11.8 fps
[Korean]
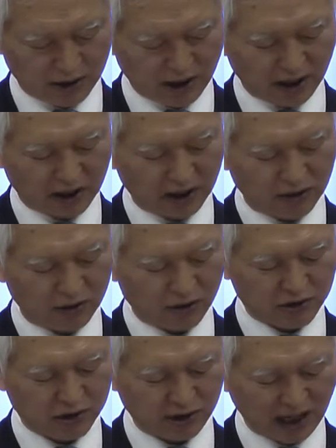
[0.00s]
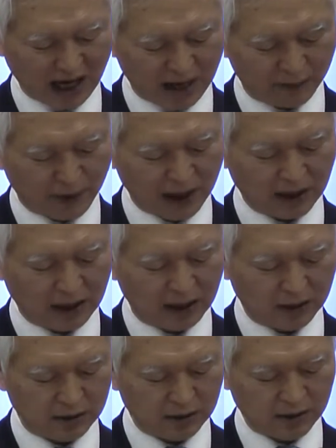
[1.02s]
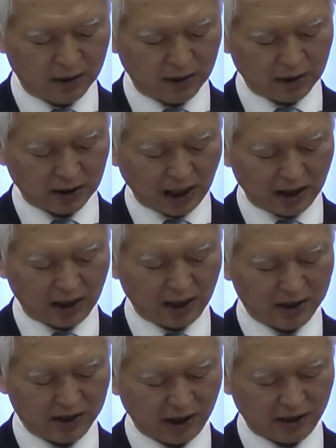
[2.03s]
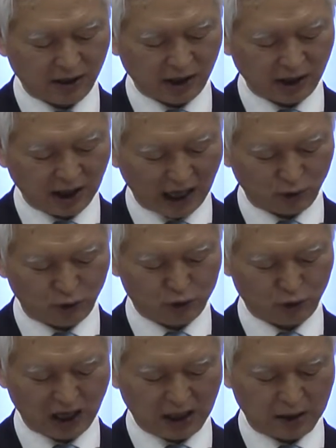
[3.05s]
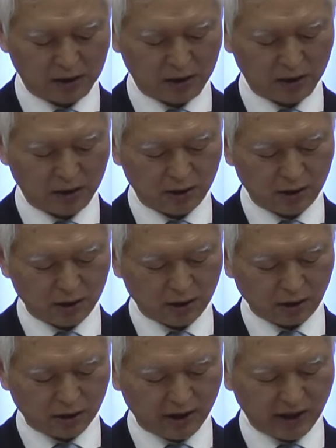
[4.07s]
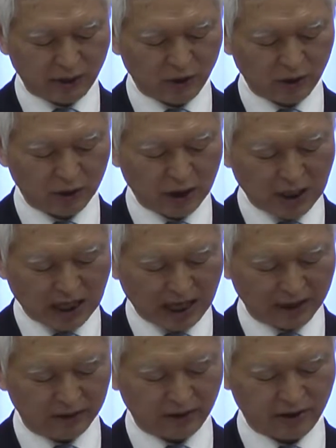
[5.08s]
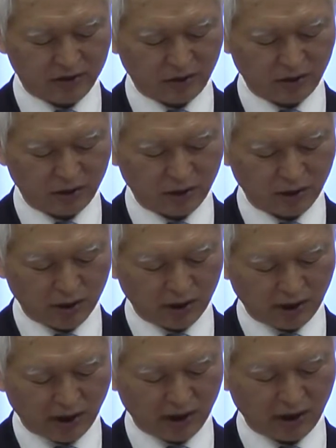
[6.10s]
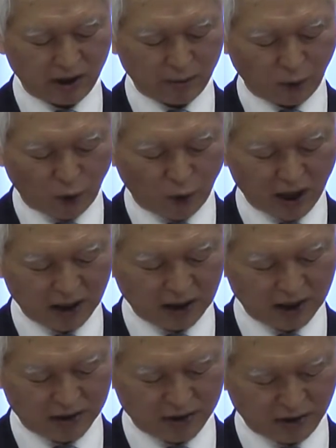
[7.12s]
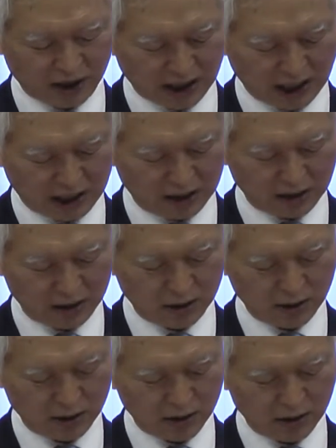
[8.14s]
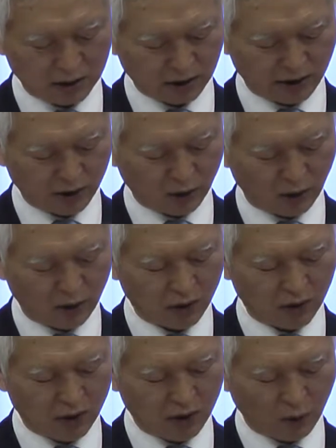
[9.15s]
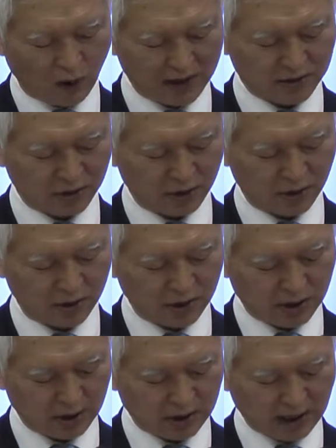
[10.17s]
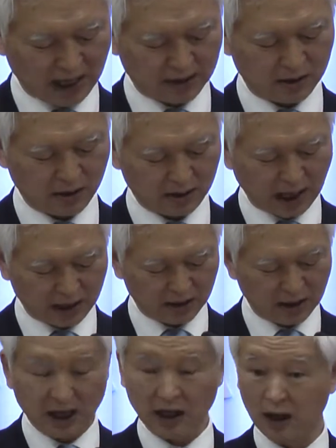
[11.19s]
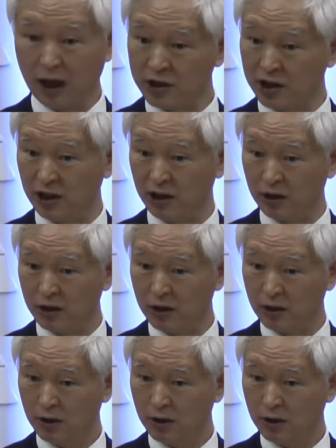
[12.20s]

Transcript: 내게 있는 것을 다 팔아 가난한 자들에게 나눠주라. 그리하면 하늘에서 내게 보화가 있으리라. 그리고 와서 나를 따르라 하시니